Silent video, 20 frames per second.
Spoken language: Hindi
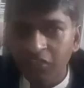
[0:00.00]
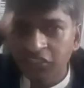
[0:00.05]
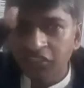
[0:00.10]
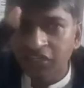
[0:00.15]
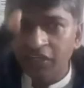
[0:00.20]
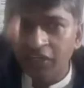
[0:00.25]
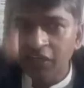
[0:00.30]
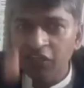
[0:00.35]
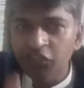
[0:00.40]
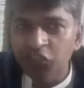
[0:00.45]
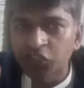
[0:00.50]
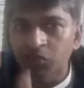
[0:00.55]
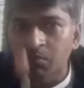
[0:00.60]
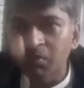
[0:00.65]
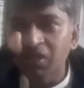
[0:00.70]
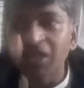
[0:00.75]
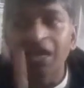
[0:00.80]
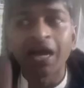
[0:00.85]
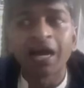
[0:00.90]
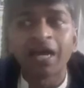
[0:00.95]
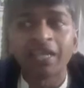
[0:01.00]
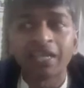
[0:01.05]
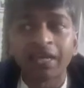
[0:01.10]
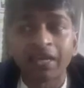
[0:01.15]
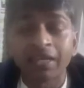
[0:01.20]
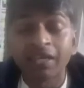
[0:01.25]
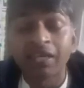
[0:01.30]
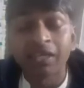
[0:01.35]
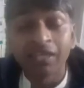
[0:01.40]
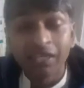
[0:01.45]
इस लिस्ट में आया
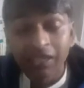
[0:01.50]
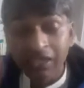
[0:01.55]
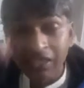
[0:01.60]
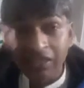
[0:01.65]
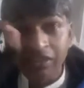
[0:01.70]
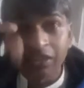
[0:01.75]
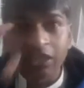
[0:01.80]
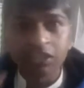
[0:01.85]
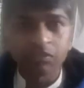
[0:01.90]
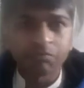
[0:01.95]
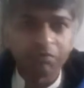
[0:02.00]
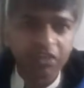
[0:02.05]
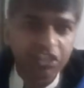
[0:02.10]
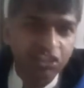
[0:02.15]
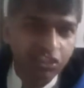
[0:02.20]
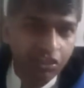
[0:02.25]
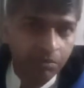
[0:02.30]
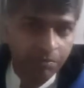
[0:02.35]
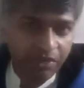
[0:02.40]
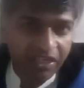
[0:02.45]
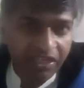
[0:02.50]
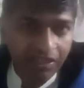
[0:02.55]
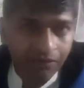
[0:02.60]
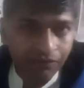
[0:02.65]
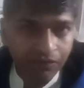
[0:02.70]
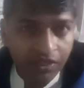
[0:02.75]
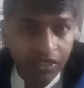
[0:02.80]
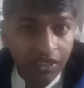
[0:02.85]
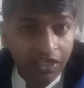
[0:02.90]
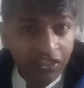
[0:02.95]
है दस पेज की
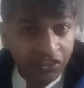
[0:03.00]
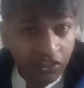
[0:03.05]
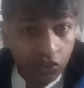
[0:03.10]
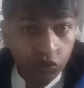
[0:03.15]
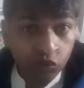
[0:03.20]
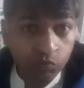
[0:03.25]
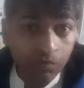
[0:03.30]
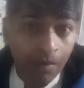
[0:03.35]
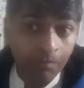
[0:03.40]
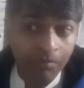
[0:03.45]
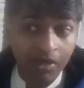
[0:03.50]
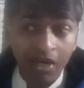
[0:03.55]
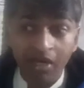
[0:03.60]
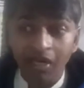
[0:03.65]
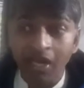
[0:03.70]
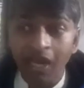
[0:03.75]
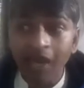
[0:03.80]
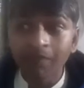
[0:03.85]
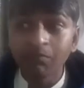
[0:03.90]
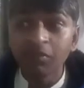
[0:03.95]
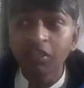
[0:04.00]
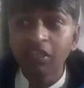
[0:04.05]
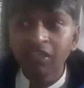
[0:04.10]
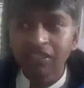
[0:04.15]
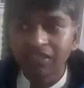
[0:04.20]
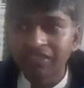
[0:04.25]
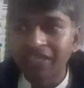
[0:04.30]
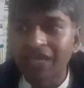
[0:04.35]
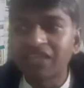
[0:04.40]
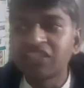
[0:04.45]
पीडीएफ की लिस्ट है उसमें अपना नाम
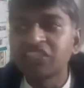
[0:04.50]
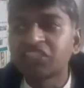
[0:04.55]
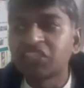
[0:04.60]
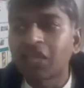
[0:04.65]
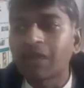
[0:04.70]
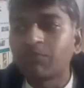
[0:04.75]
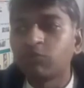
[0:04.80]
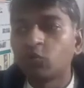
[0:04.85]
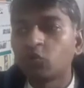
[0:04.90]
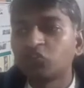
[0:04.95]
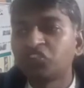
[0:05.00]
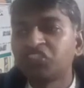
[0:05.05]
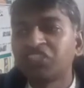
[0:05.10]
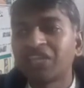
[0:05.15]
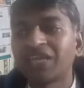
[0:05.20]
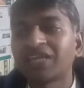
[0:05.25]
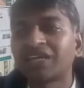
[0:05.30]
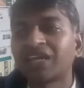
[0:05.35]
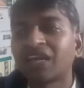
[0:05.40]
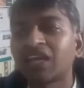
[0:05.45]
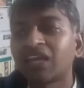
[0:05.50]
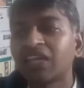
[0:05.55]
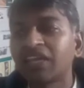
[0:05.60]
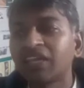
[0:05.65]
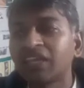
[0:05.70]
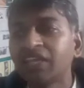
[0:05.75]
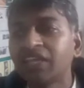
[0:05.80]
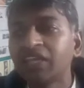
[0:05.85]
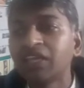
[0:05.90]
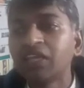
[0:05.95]
ध्यान से आप लोग चेक कर
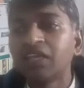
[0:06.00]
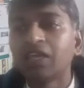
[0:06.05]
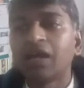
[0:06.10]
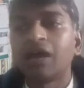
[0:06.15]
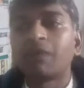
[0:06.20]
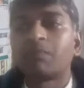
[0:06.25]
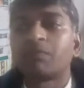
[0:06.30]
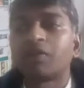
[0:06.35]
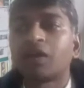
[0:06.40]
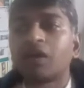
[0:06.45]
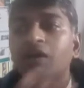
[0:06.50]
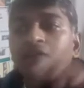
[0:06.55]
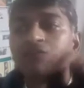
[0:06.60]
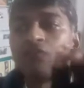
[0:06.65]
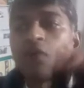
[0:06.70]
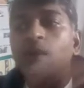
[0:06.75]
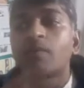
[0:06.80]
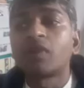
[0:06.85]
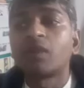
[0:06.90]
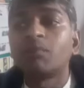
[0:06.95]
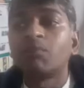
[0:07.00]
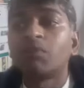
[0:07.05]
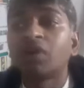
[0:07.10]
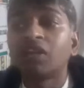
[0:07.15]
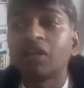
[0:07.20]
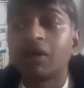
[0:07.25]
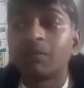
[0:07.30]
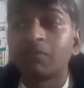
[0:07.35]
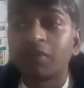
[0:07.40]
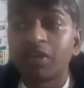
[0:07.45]
लेंगे अपना फॉर्म नंबर
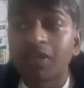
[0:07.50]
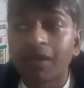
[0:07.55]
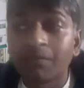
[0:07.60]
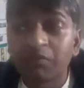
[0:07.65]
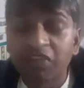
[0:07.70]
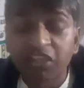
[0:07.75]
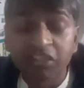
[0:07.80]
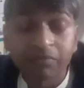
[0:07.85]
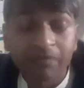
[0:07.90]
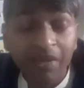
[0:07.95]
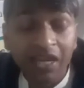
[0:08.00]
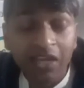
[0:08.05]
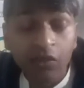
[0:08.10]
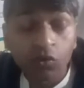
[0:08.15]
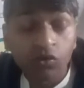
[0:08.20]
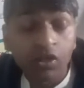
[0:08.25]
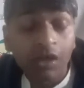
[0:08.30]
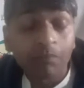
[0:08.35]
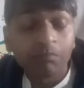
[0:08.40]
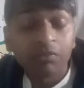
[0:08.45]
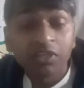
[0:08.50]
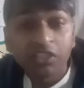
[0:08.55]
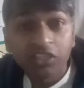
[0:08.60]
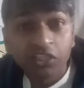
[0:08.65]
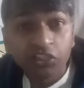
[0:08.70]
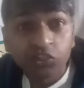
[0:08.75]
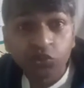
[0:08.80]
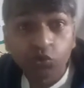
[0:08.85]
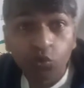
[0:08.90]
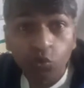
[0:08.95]
अपने नाम की स्पेलिंग और आपने
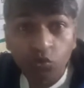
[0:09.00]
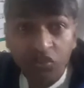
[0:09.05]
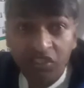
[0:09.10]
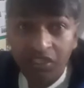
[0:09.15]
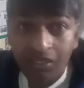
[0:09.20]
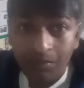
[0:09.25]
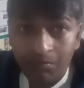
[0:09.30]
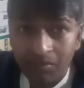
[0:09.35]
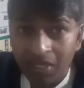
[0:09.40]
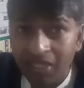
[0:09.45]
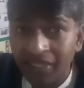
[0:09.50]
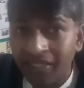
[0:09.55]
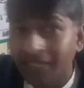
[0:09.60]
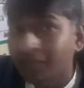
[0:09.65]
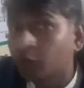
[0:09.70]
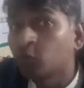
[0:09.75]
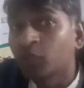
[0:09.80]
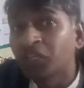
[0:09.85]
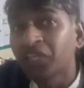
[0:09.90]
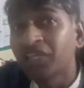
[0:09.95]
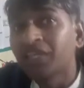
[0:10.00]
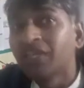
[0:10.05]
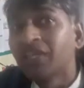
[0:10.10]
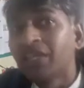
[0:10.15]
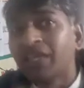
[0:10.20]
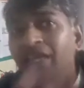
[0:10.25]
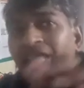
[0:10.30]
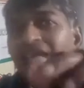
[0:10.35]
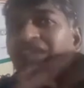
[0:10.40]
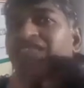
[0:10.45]
किस कोर्स के लिए अप्लाई किया क्योंकि
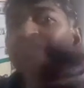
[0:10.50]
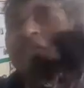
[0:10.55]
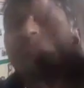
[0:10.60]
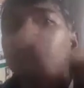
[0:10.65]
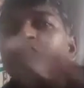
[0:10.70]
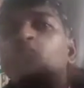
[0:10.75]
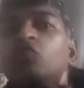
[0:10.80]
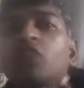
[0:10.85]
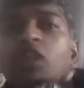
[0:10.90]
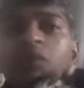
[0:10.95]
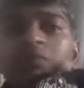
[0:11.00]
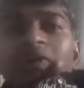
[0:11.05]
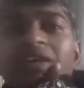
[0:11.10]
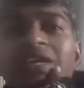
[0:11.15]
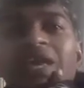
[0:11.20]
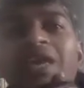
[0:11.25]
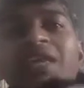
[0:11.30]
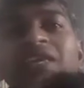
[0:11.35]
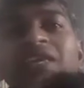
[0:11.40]
ऐसा भी सुनने में आया है